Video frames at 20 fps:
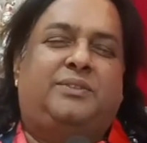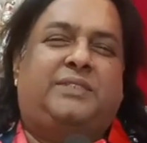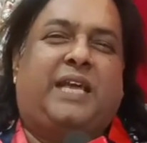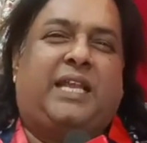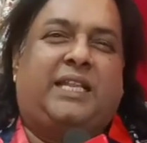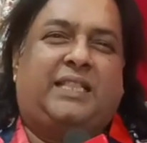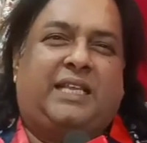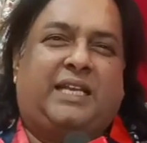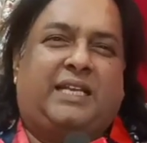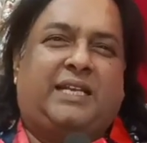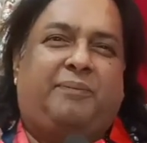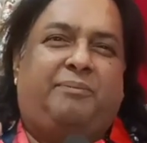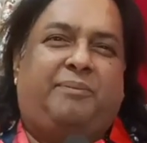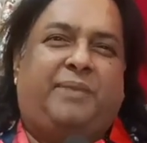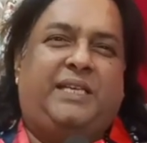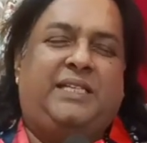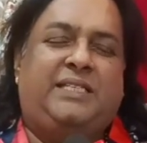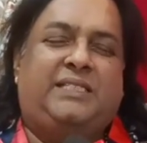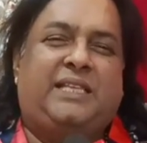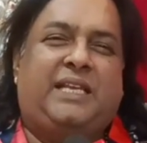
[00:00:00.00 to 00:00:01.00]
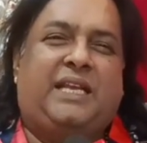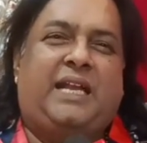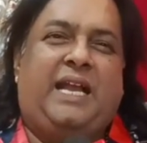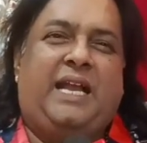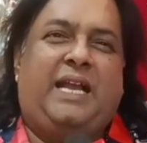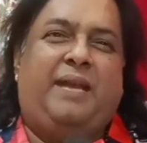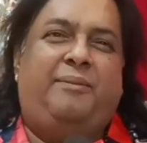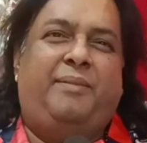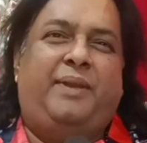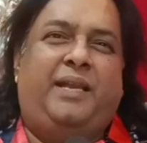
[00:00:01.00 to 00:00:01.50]
सार्थक कंपनी से
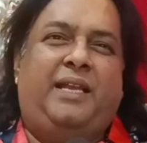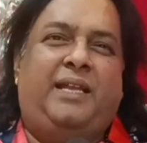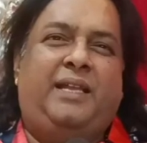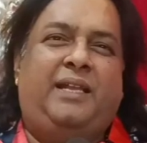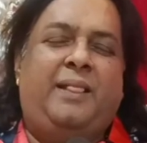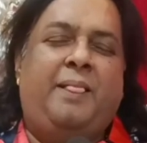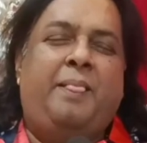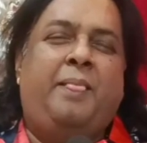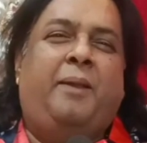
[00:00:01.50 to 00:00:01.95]
गाया मैं